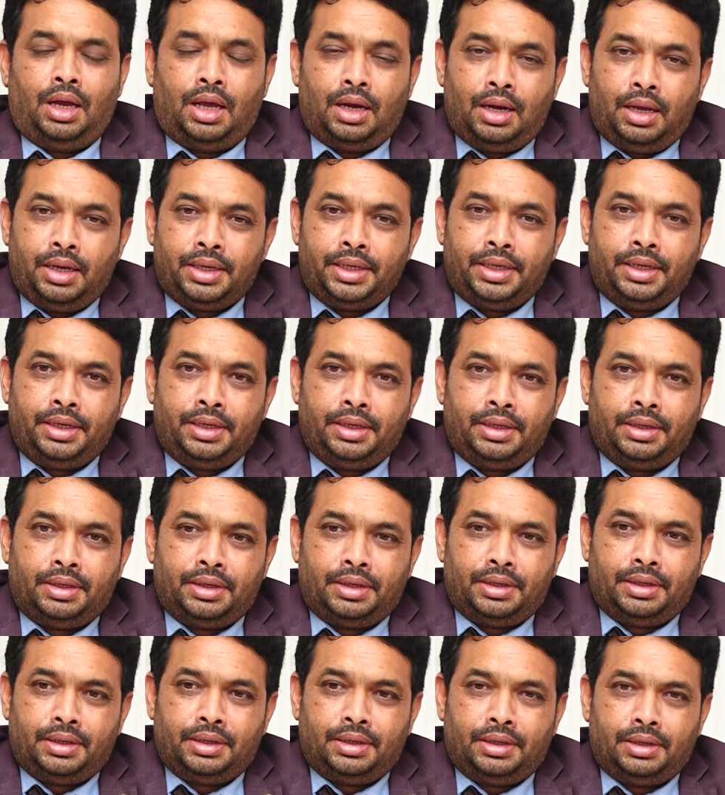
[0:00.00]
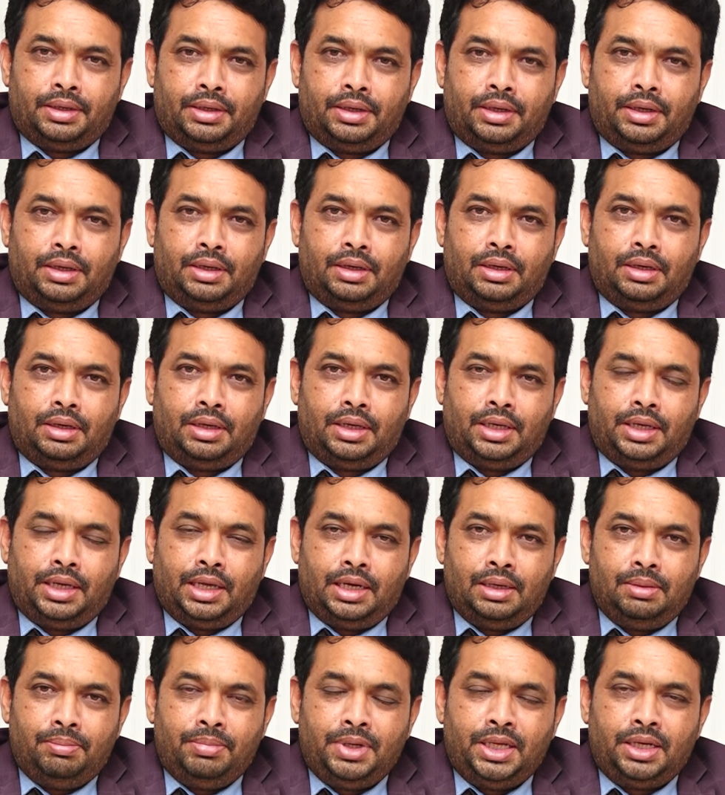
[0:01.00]
అలాగే
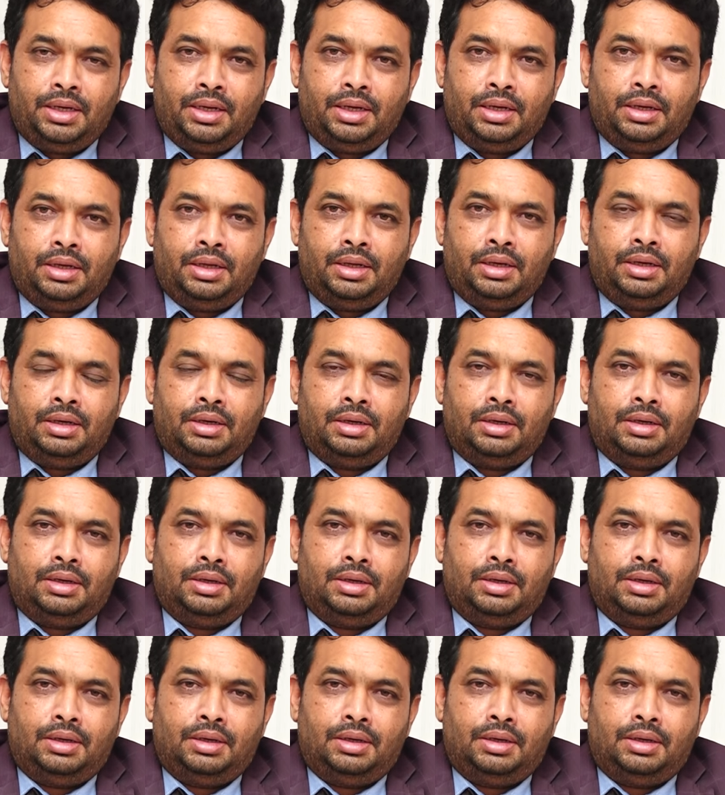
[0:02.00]
ఎల్బీ నగర్